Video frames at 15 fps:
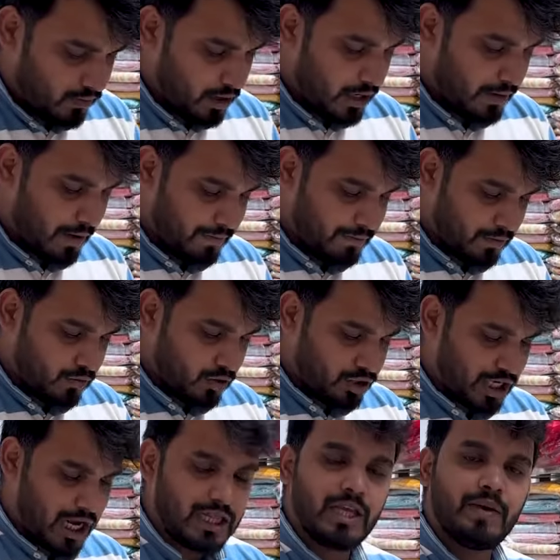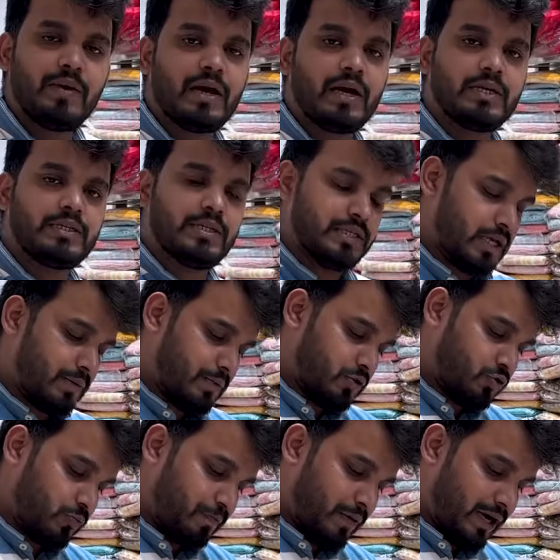मतलब आप समझो शादी ब्याह के सीजन में
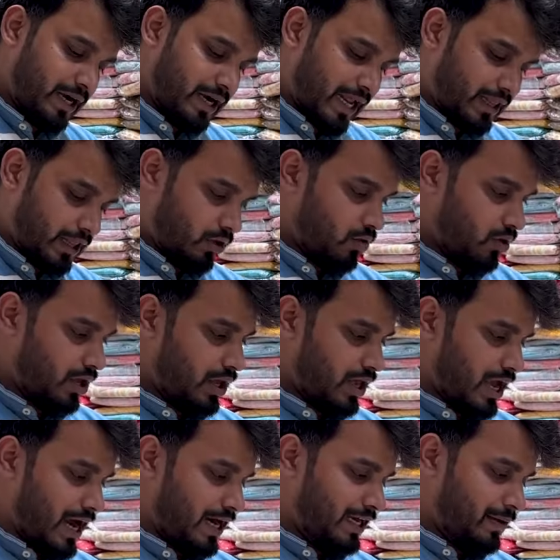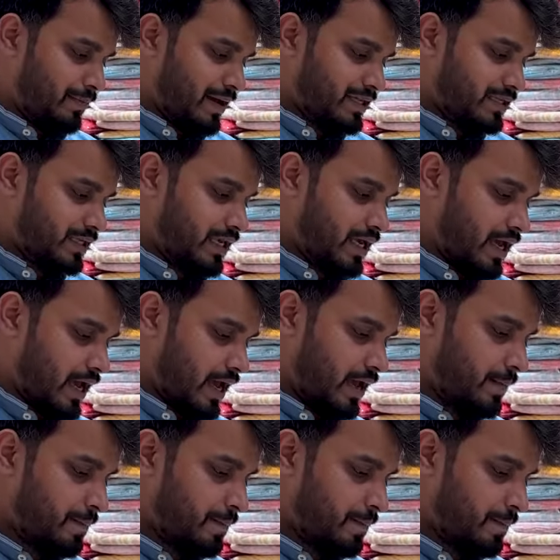सुपर हिट रहते हैं क्योंकि ये आइटम ऐसी है